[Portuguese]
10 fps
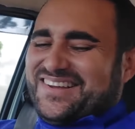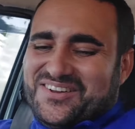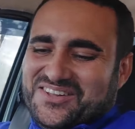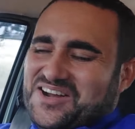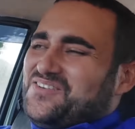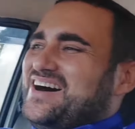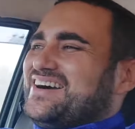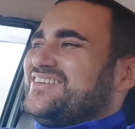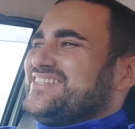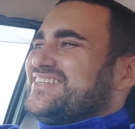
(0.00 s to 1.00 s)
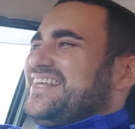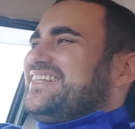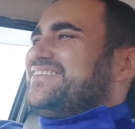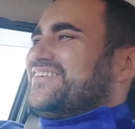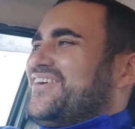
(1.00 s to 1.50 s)
Tem que colocar um
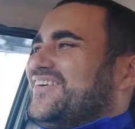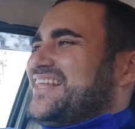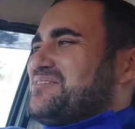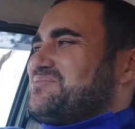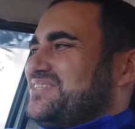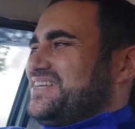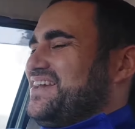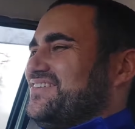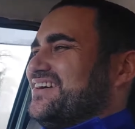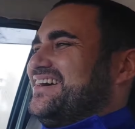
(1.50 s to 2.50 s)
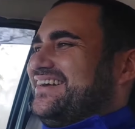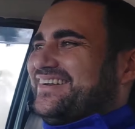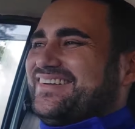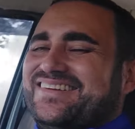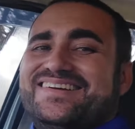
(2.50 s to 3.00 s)
ar-condicionado no gol, não é possível, cara.
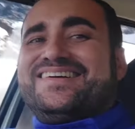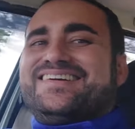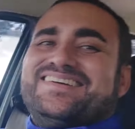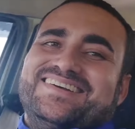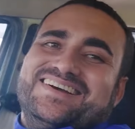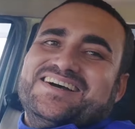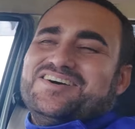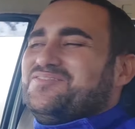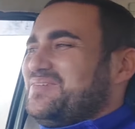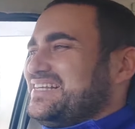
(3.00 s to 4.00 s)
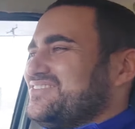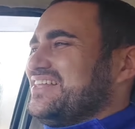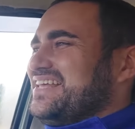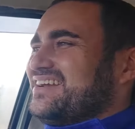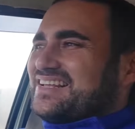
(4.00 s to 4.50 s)
Mas não
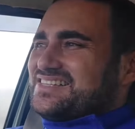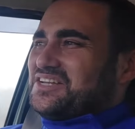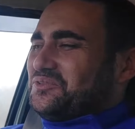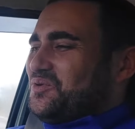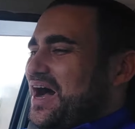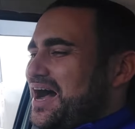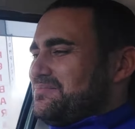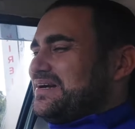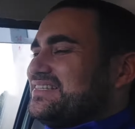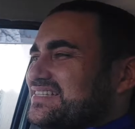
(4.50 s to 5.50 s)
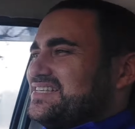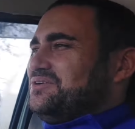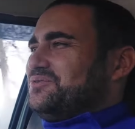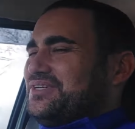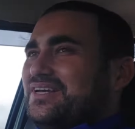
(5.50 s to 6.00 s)
é nem a questão do ar, mas assim,
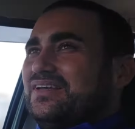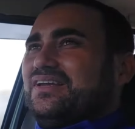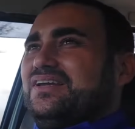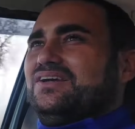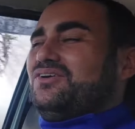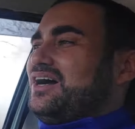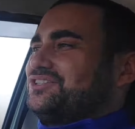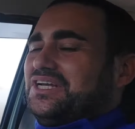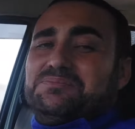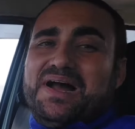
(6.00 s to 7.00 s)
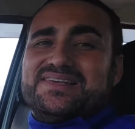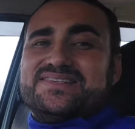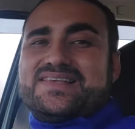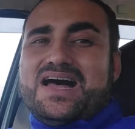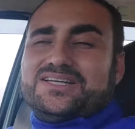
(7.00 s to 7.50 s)
o Uni, eu acho ele
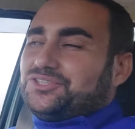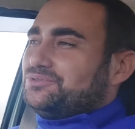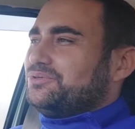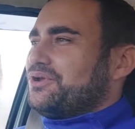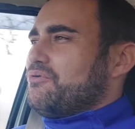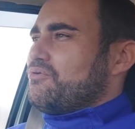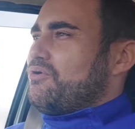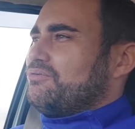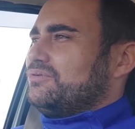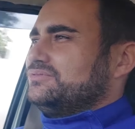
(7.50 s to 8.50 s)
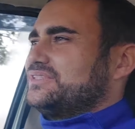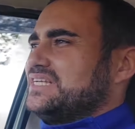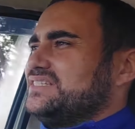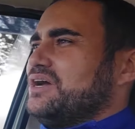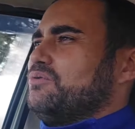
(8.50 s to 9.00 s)
mais ágil do que o Gol. Eu não
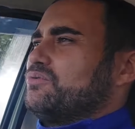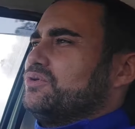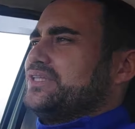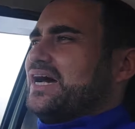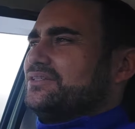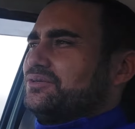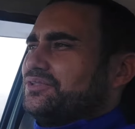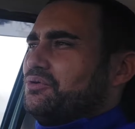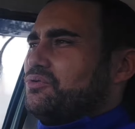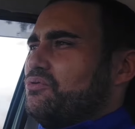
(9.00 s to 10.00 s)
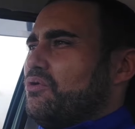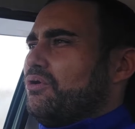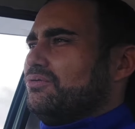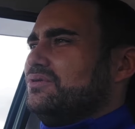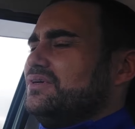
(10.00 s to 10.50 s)
sei se é o cuidado que eu tenho com o
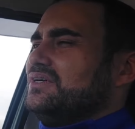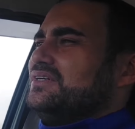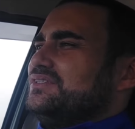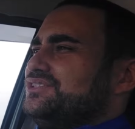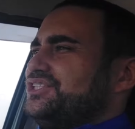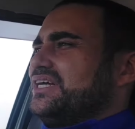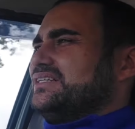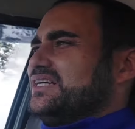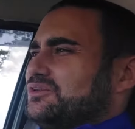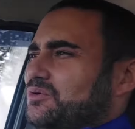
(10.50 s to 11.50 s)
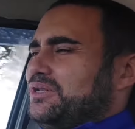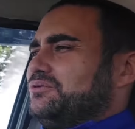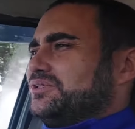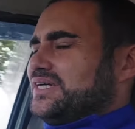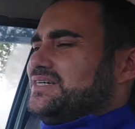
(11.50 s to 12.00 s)
Gol, de estar andando com ele
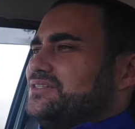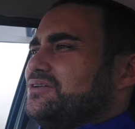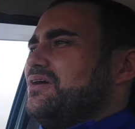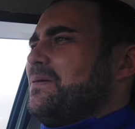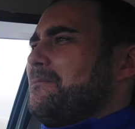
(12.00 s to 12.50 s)
no trânsito.